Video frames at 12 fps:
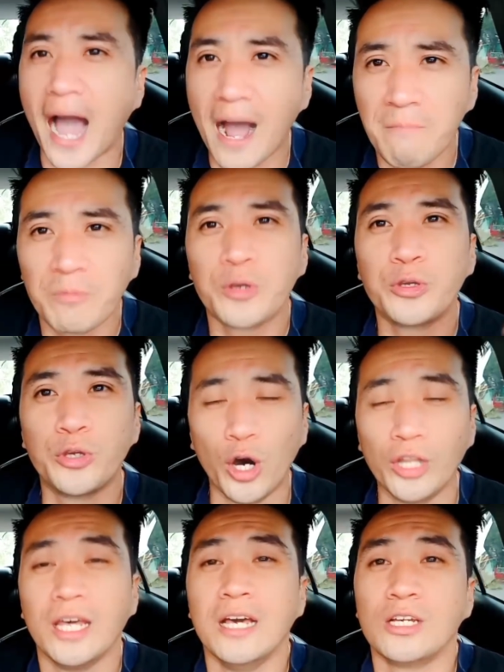Ha?
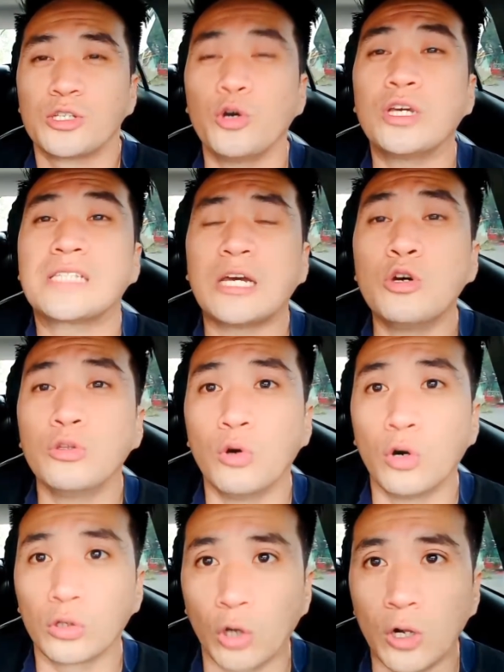Yun. So isa yun
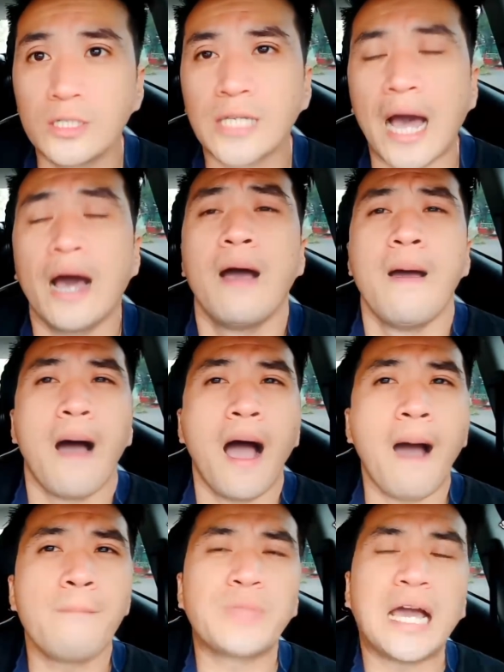utol sa
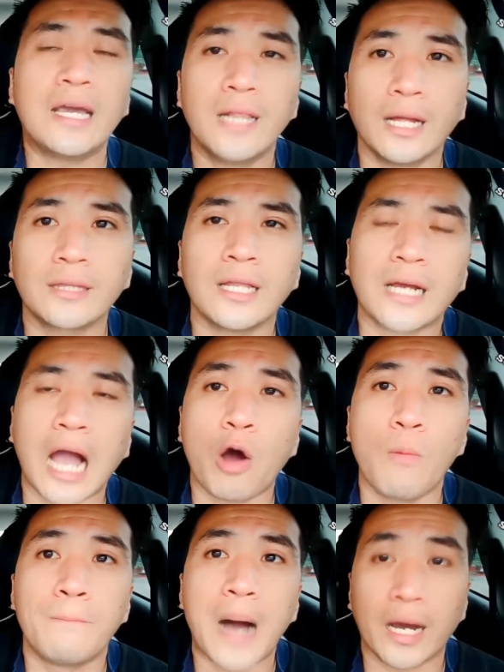um, dahilan talaga
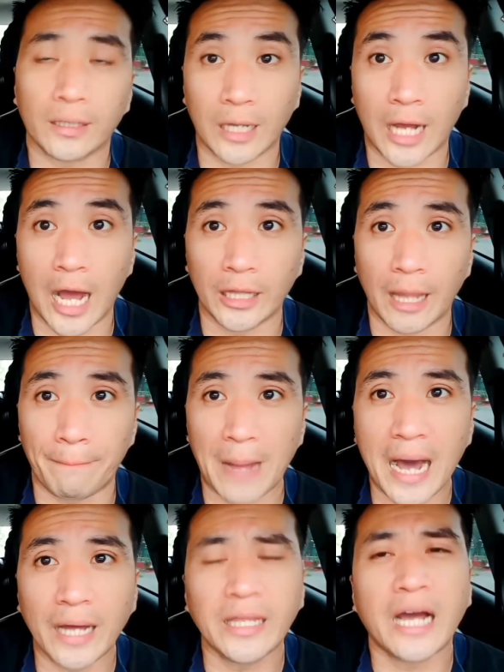kung bakit naghahanap
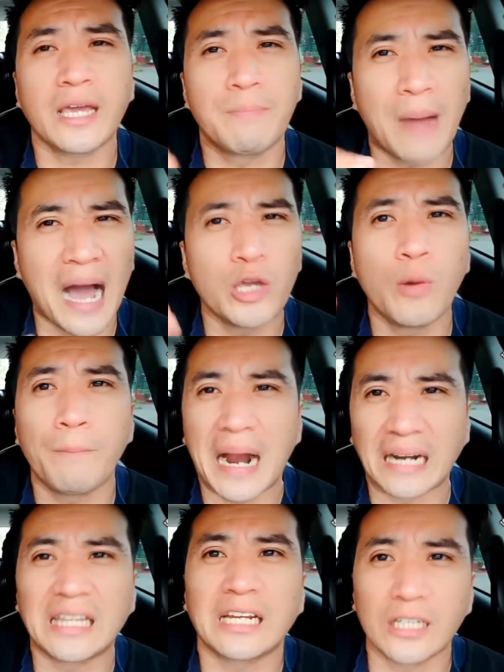pa ng iba yung
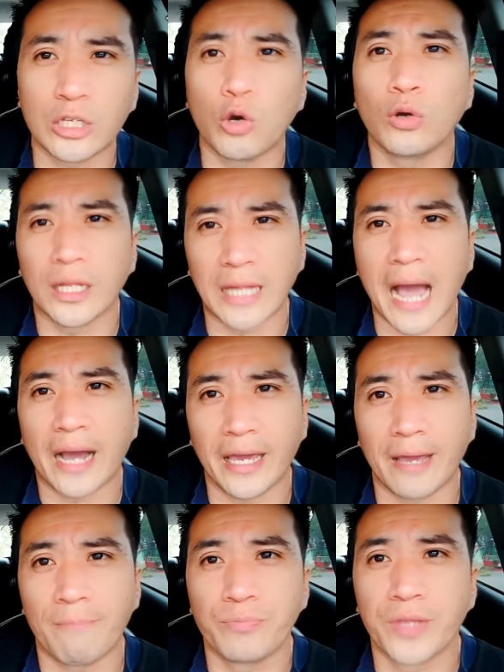partner ninyong
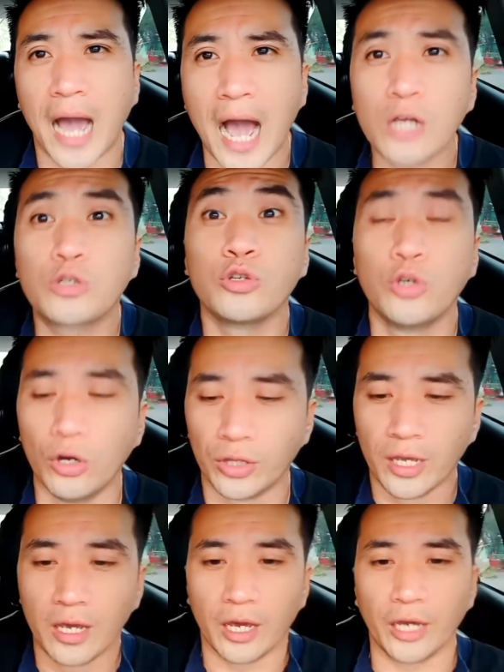lalaki. Ha? So yun.
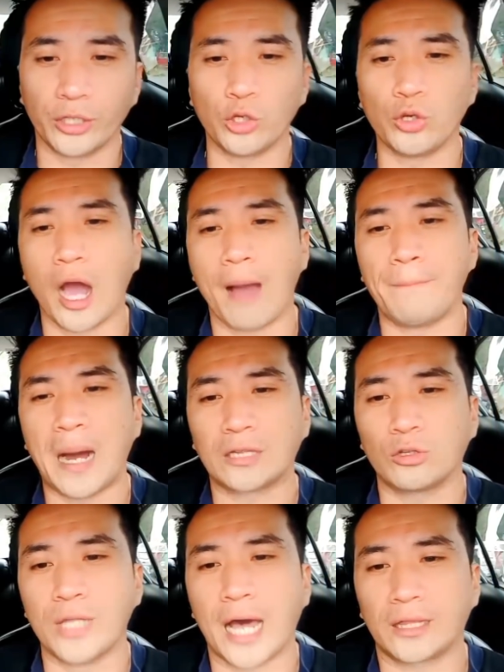Andiyan yung uh,
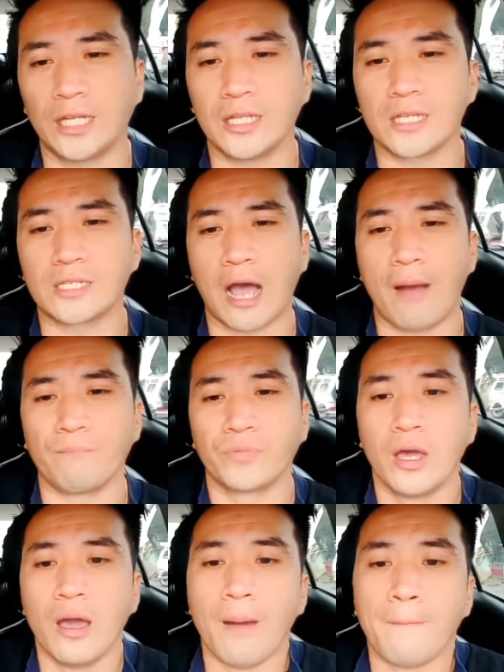pangatlo natin, isa
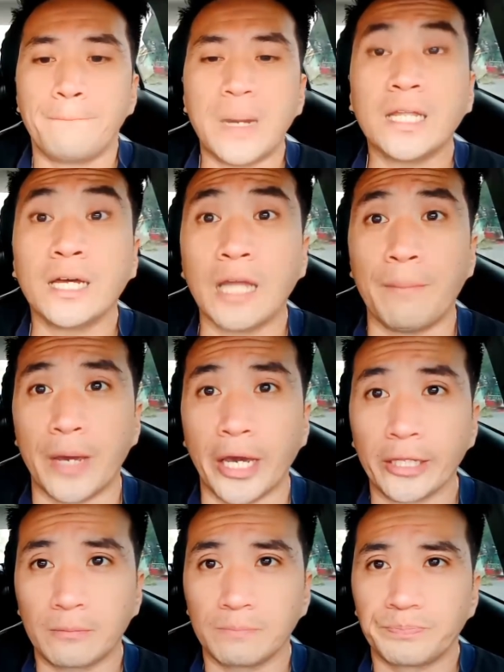
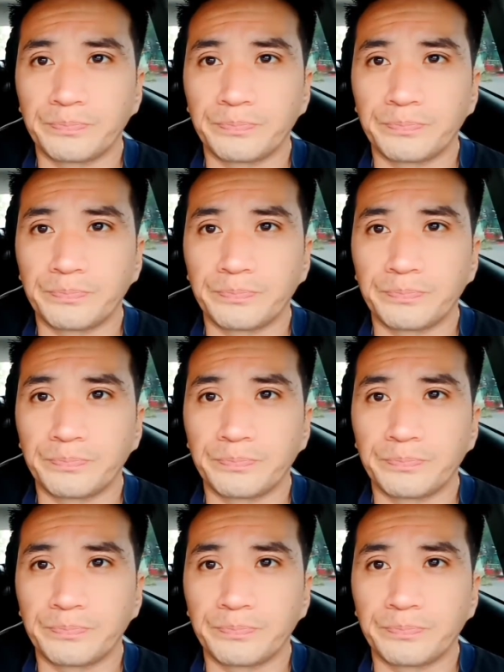pananamit.